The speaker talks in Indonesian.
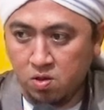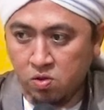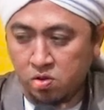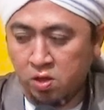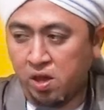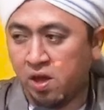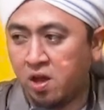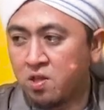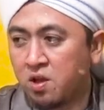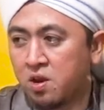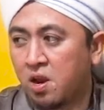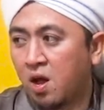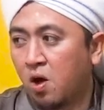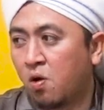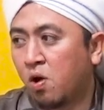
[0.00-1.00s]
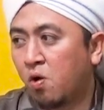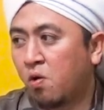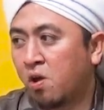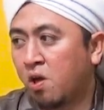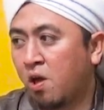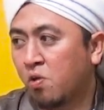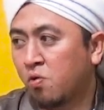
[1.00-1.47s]
Sehingga jadilah
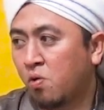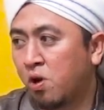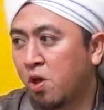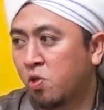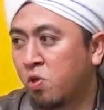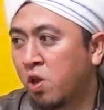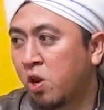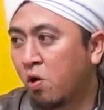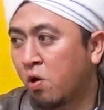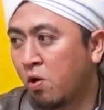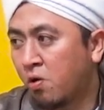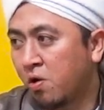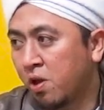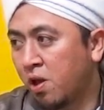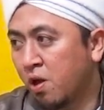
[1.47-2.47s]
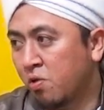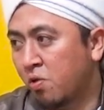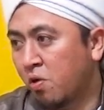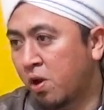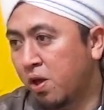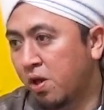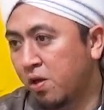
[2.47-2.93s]
orang-orang yang soleh itu jadi orang-orang yang
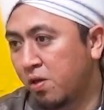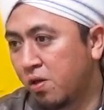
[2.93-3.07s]
soleh.